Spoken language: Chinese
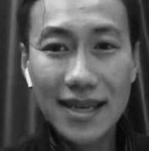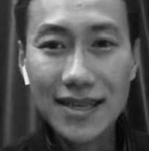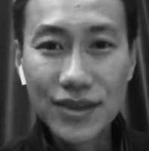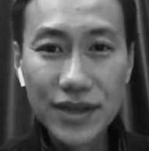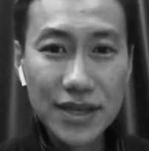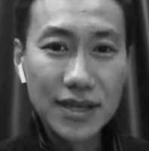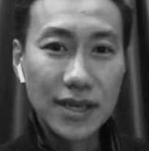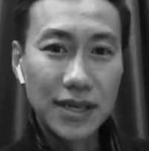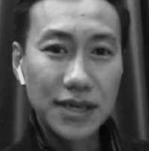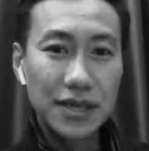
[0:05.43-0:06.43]
所以
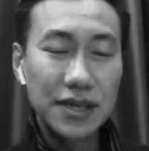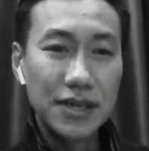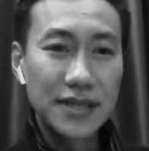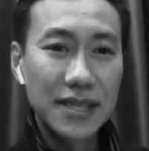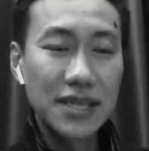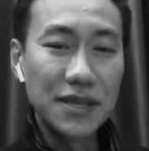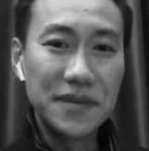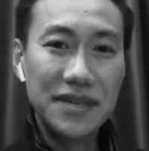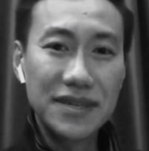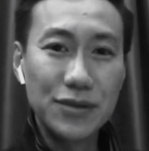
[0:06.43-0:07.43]
呃，在这里面
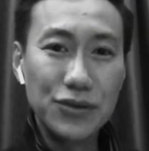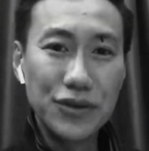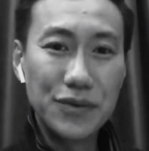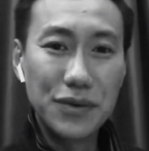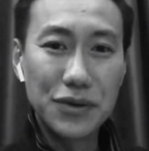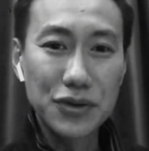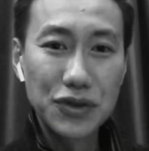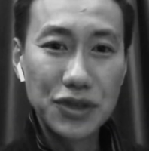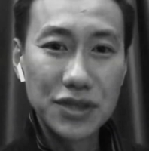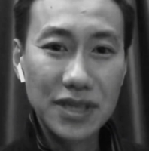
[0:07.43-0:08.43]
呢，有人问我
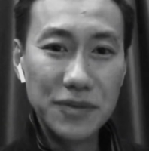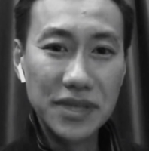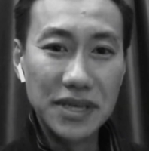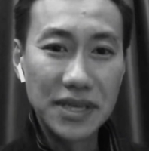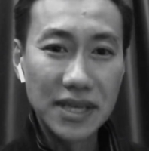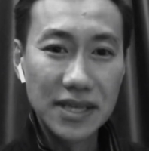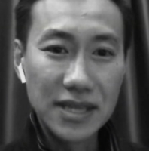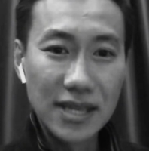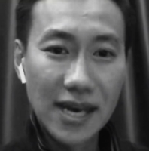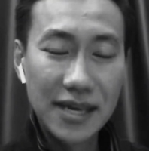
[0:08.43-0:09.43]
说，能不能
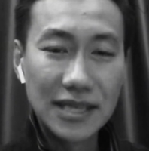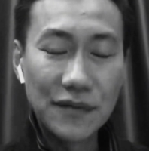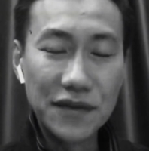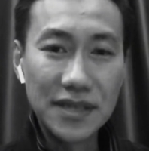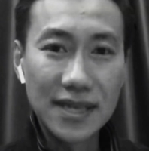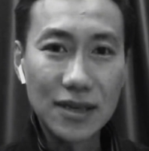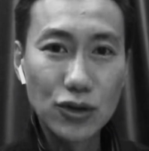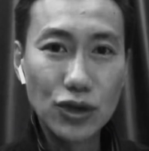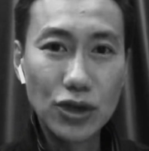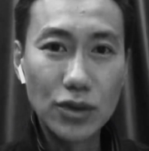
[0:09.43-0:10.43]
跟他一起分享，
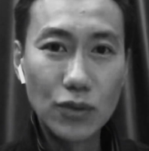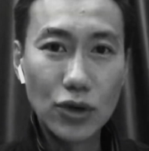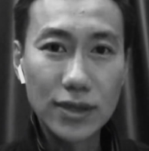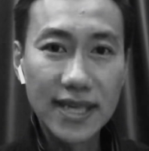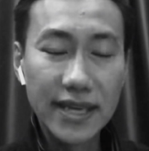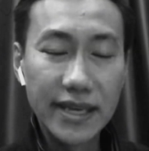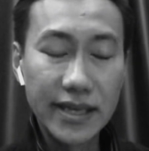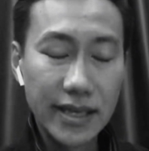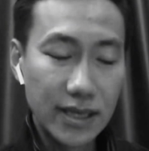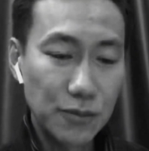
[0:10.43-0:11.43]
说我在
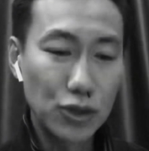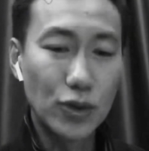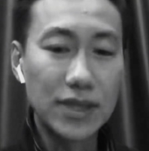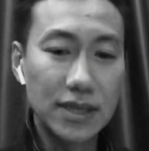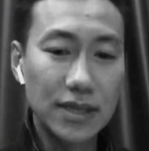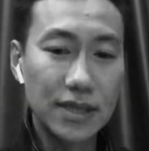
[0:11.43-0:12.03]
这么短的